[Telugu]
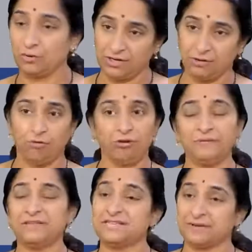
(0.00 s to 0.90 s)
ఒకటి
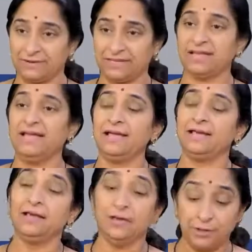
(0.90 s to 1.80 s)
గౌరవించటం అయితే
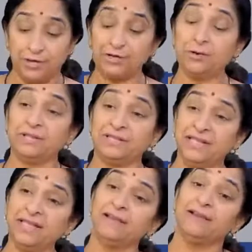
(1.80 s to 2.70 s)

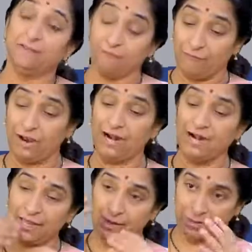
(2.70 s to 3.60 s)
రెండోది
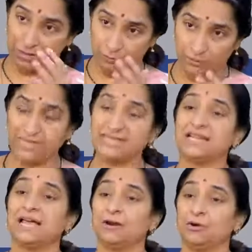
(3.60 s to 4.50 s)
వాళ్ళ యొక్క
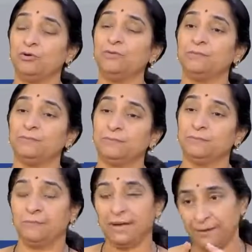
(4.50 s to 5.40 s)
ఉద్దేశాలలో
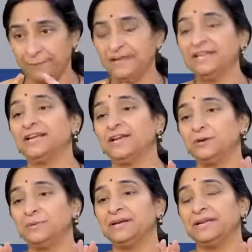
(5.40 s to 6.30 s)
మన మీద
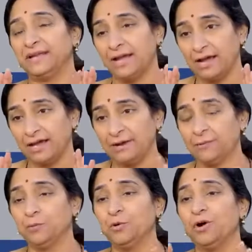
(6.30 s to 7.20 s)
ఎటువంటి
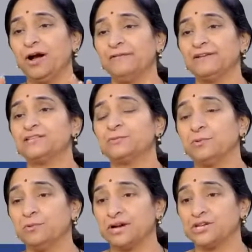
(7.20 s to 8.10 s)
ఆగ్రహమో
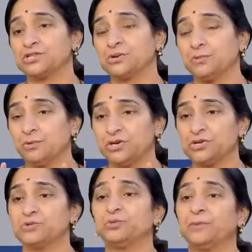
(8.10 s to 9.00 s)
ఆవేశమో కష్టమో
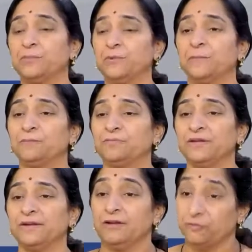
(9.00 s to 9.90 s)
నిష్ఠూరమో
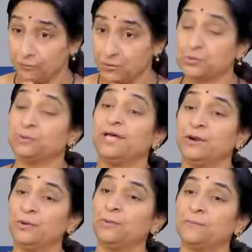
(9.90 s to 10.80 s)

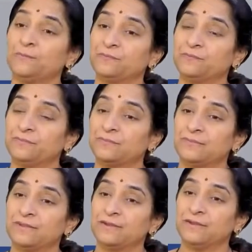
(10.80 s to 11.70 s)
విసుగుదలో
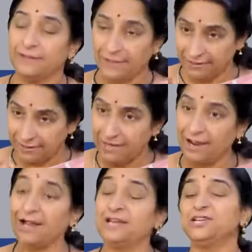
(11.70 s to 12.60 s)

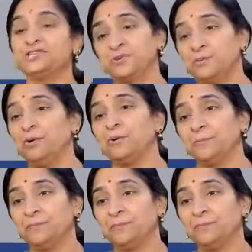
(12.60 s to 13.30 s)
ఏదైనా అయిష్టమో